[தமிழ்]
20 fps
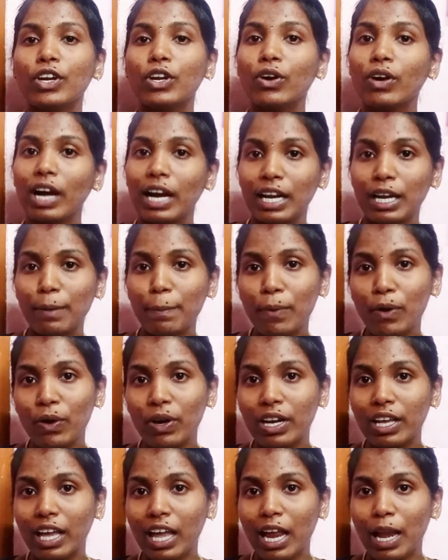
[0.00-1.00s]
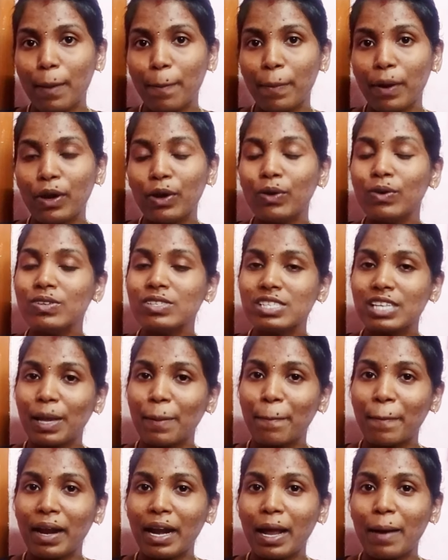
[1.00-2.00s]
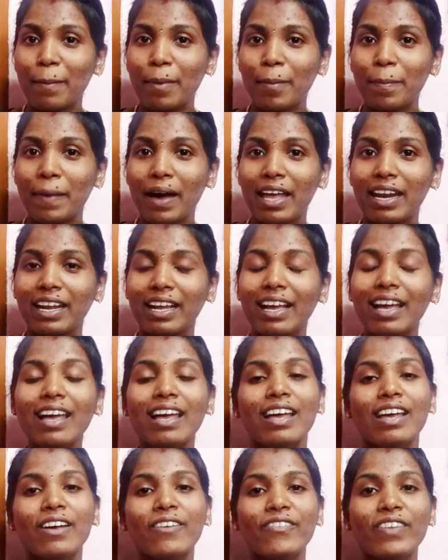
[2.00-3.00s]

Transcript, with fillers: வீடியோ கண்டிப்பாக உங்களுக்கு ஹெல்ப் பண்ணும் ஸ்கிப் பண்ணாமல் பாருங்கள்